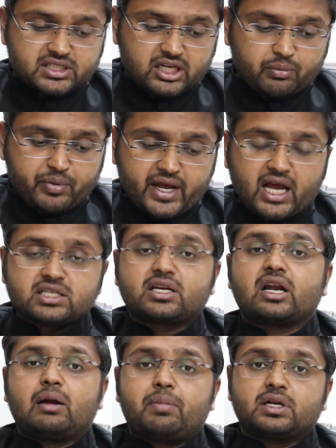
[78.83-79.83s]
भरसक प्रयास
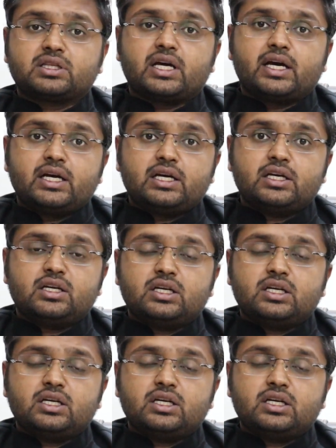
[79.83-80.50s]
करना पड़ता है